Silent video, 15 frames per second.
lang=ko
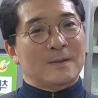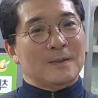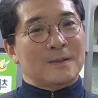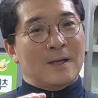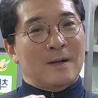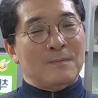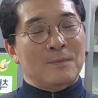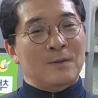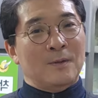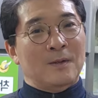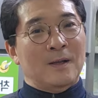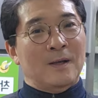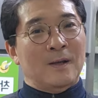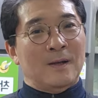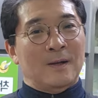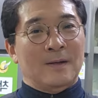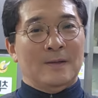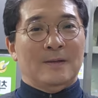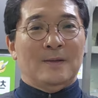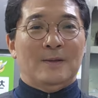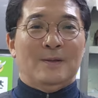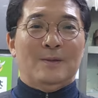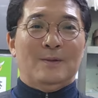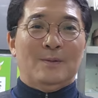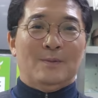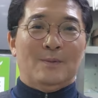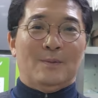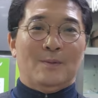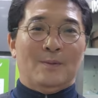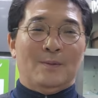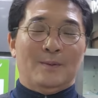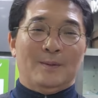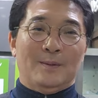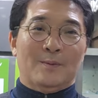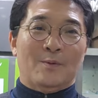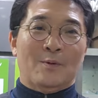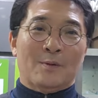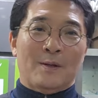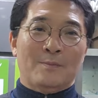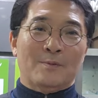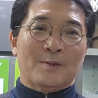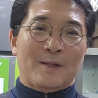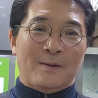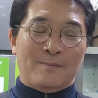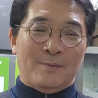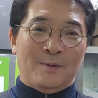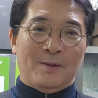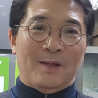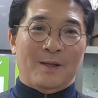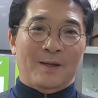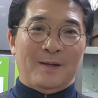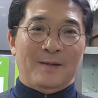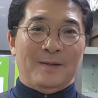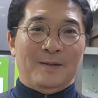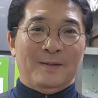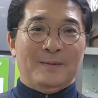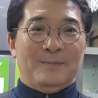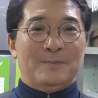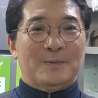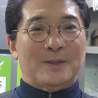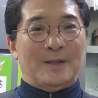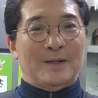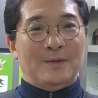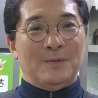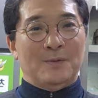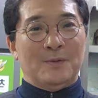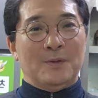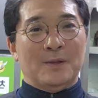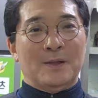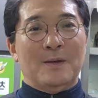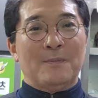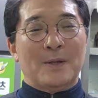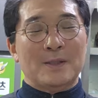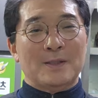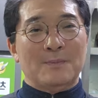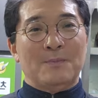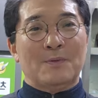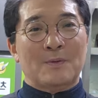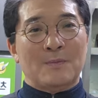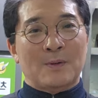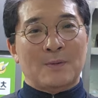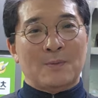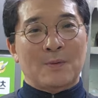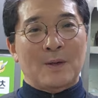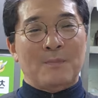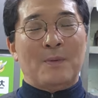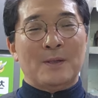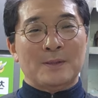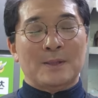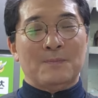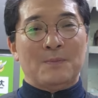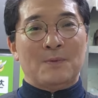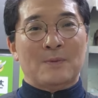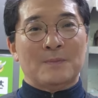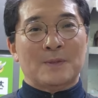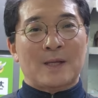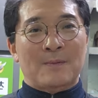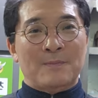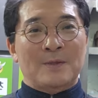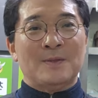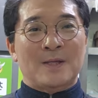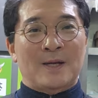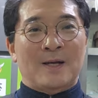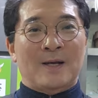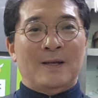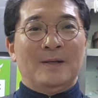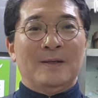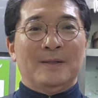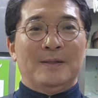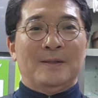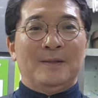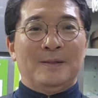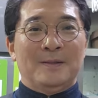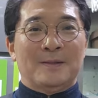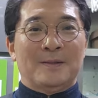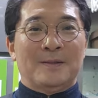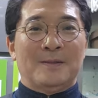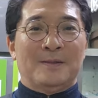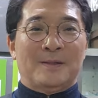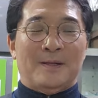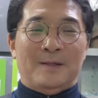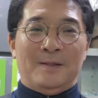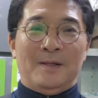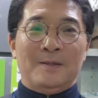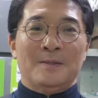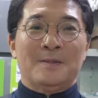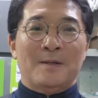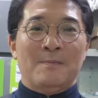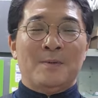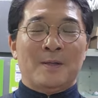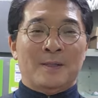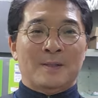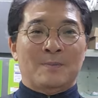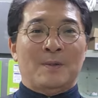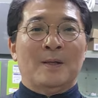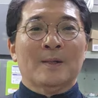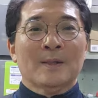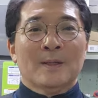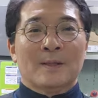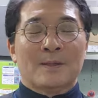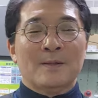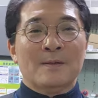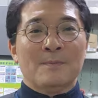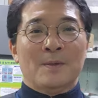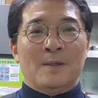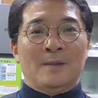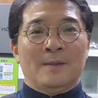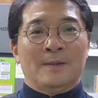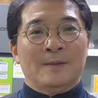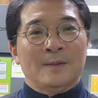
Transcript: 삶을 때, 또 콩나물 삶을 때, 자, 어떻게 80%만 왜 80%만 삶느냐, 이런 거를 간단히 설명하겠습니다 그러면은